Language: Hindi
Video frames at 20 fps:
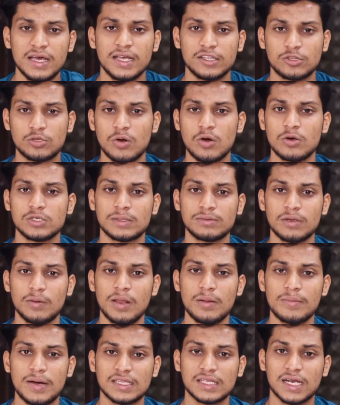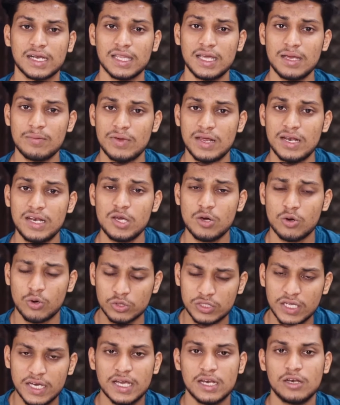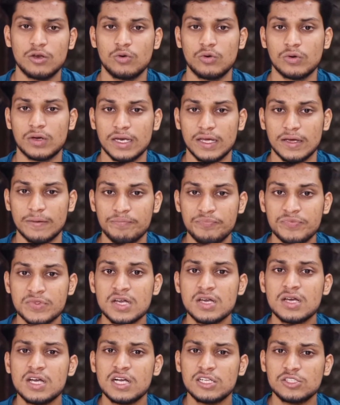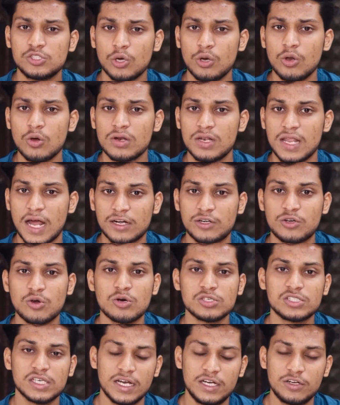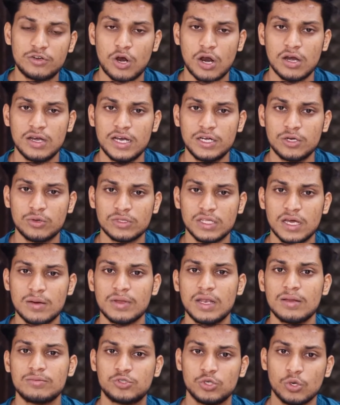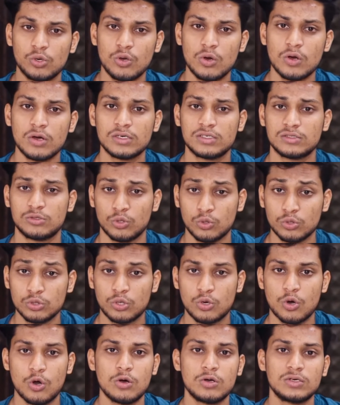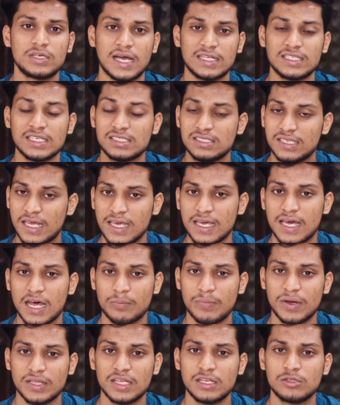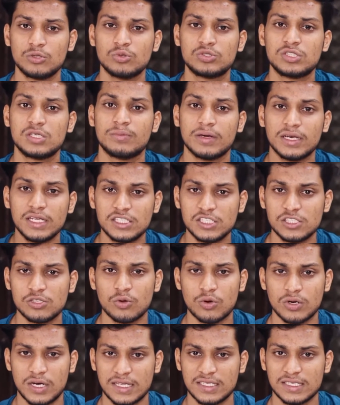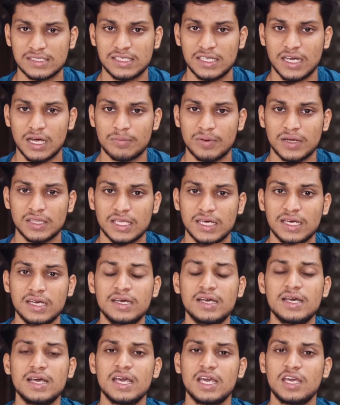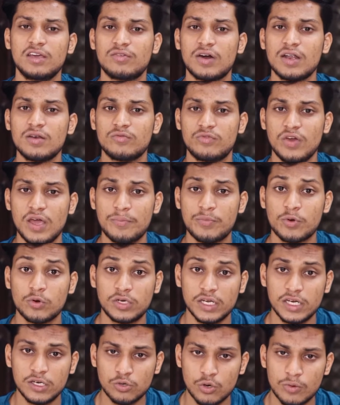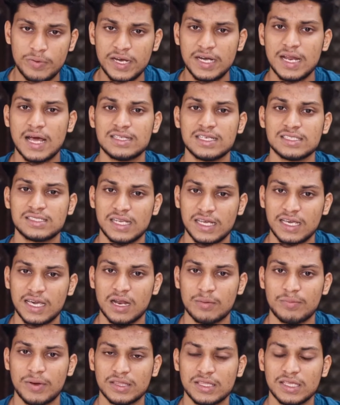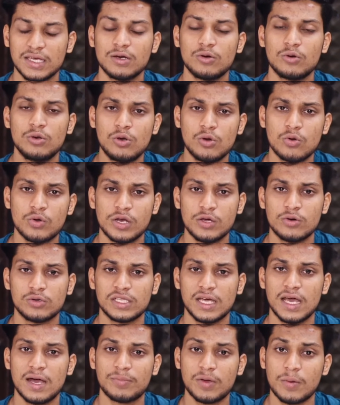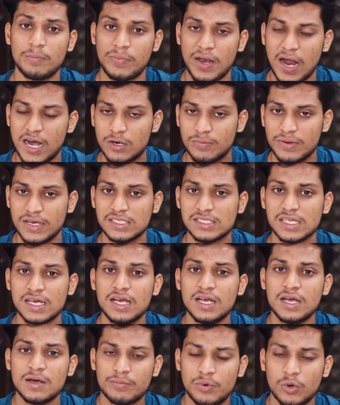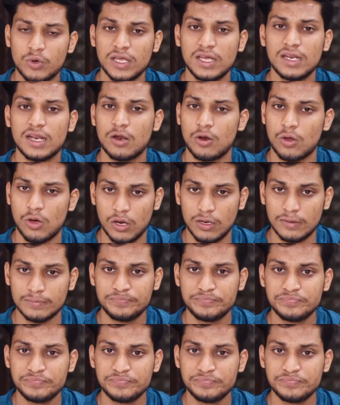तो सबसे पहले बात करते हैं मेनली होते किन लोगों के लिए जो लोग लेक्टोज इंट्रॉलेंट होते हैं मतलब जो लोग दूध को डाइजेस्ट नहीं कर पाते दूध से बनी चीज़ों को डाइजेस्ट नहीं कर पाते इवन वे प्रोटीन को भी डाइजेस्ट नहीं कर पाते हैं उन लोगों के लिए होते हैं आपके प्लांट बेस्ड प्रोटीन एंड ऑल